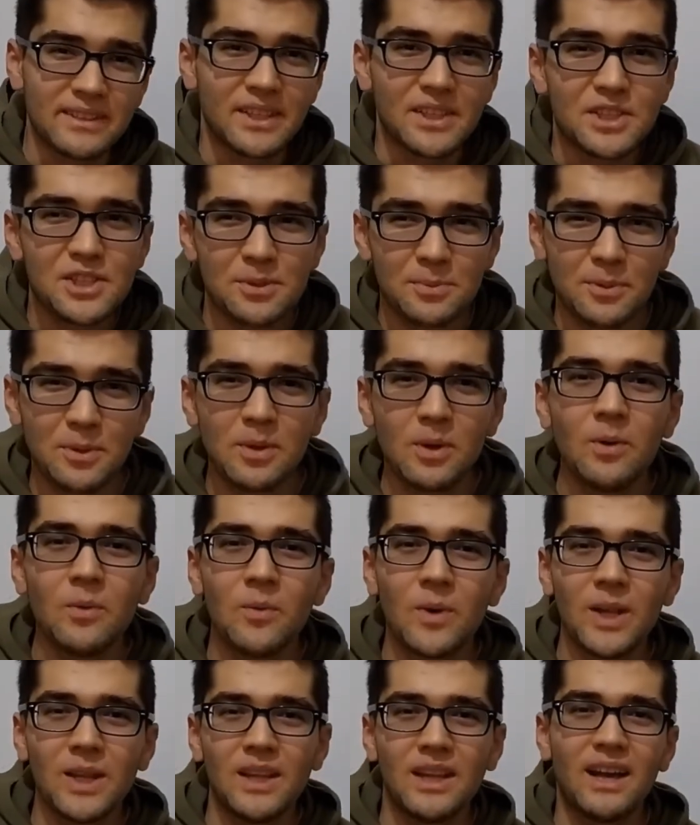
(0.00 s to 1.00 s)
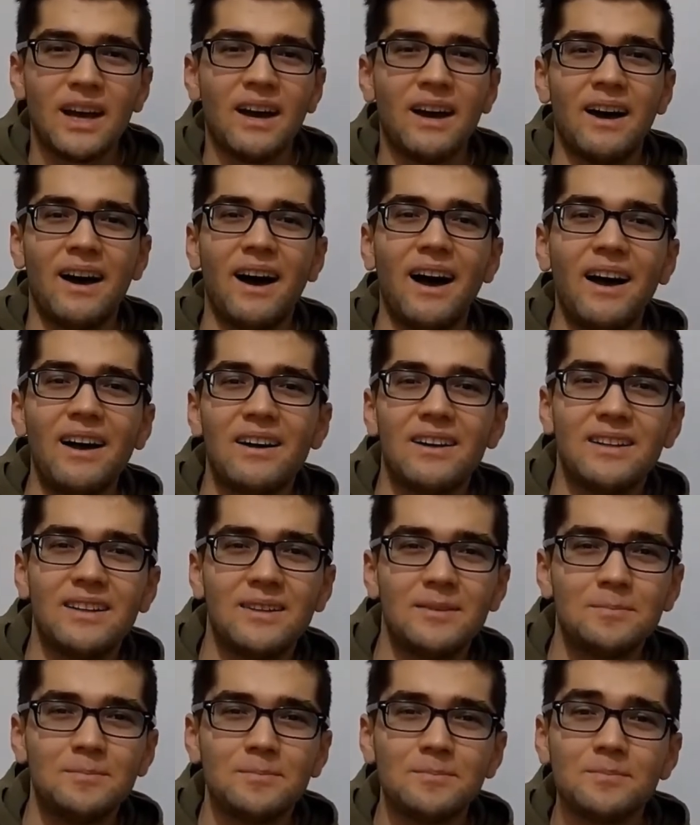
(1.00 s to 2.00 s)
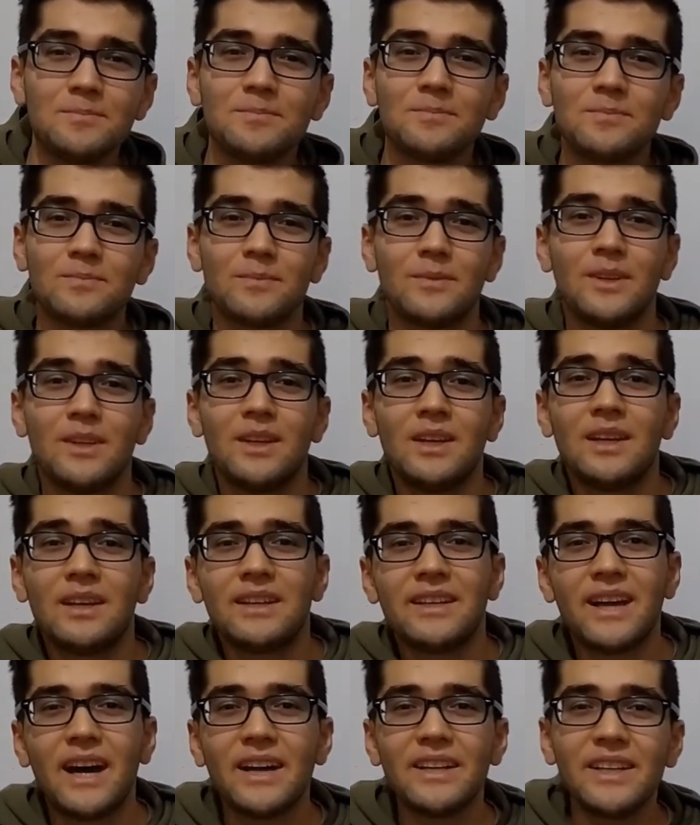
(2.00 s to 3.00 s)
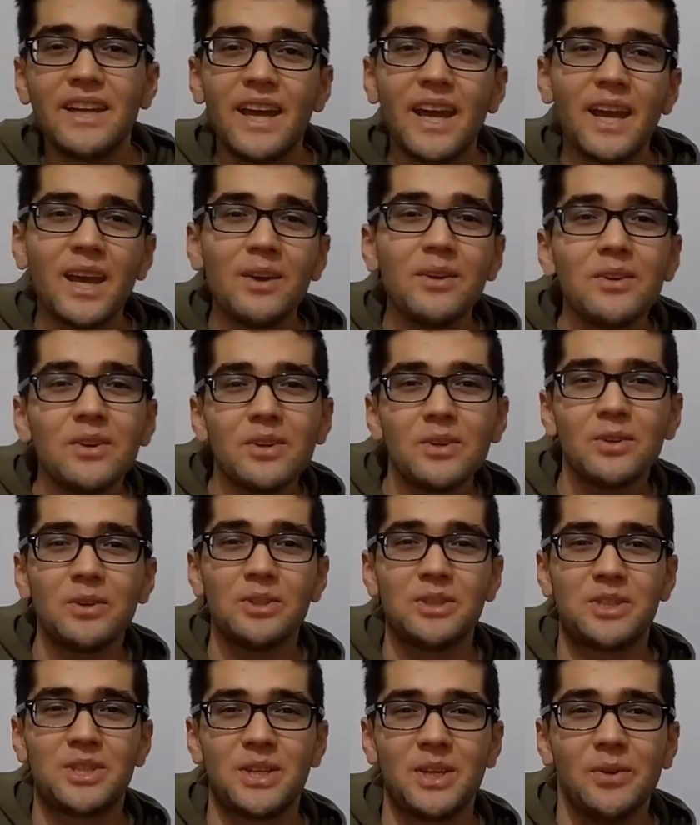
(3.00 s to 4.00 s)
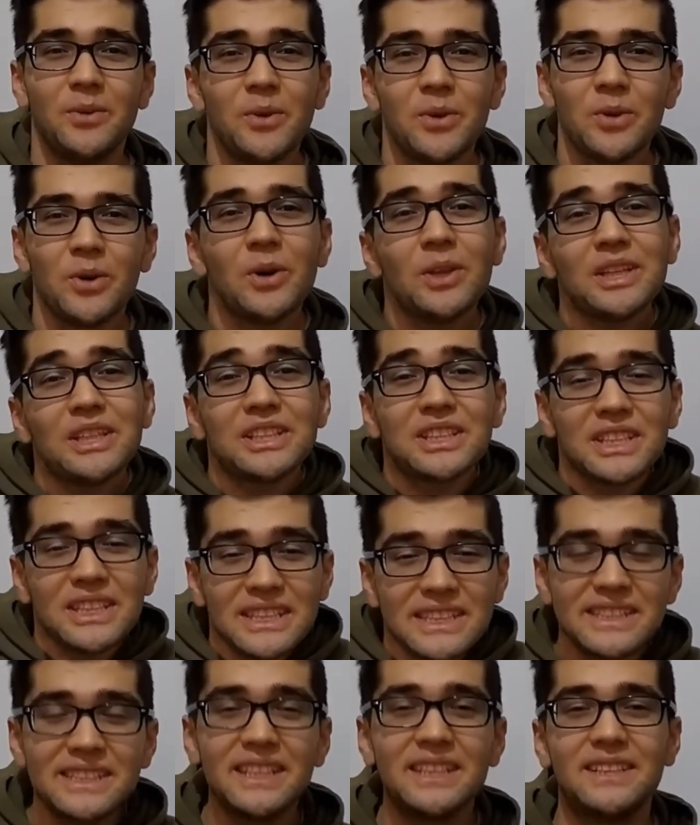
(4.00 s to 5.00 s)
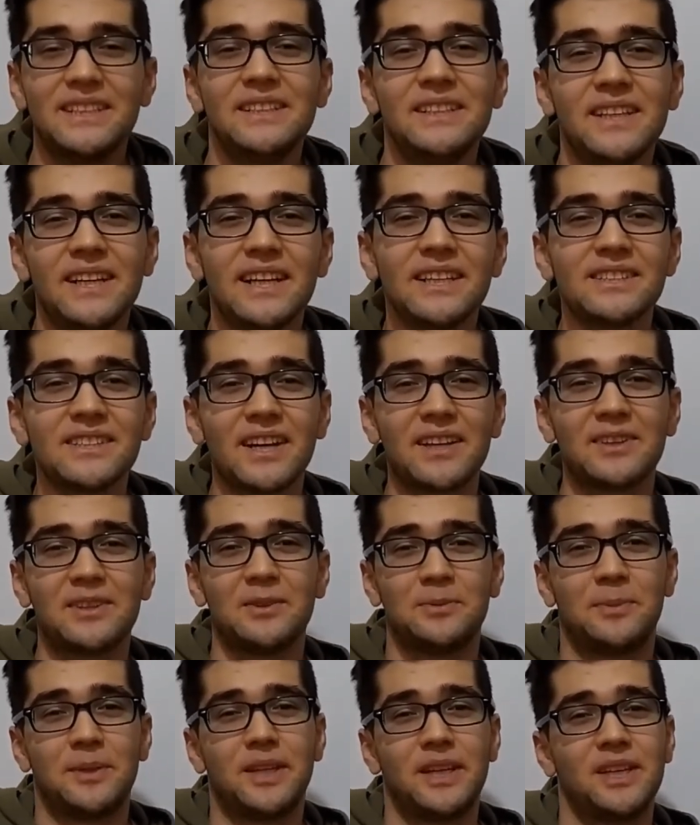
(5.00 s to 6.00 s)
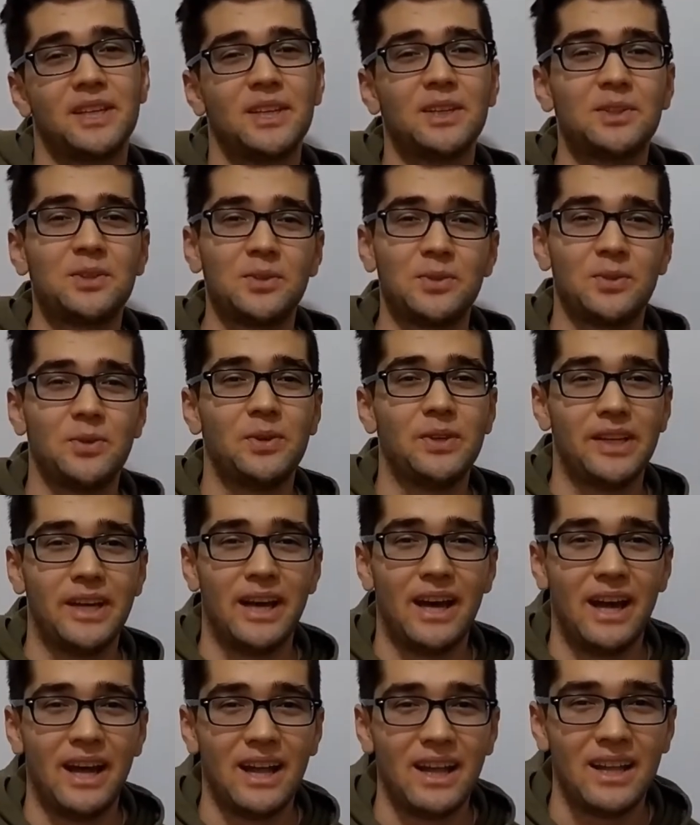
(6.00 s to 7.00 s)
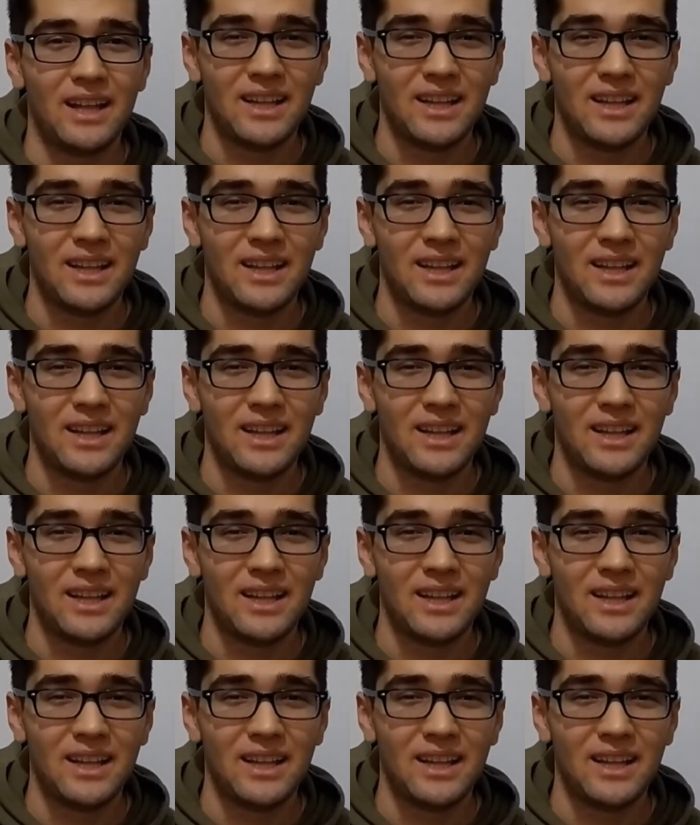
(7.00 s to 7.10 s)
de işi biliyorsun valla ha. Yani eviriyorsun, çeviriyorsun, işi istediğin yere çaktırmadan getiriyorsun ha.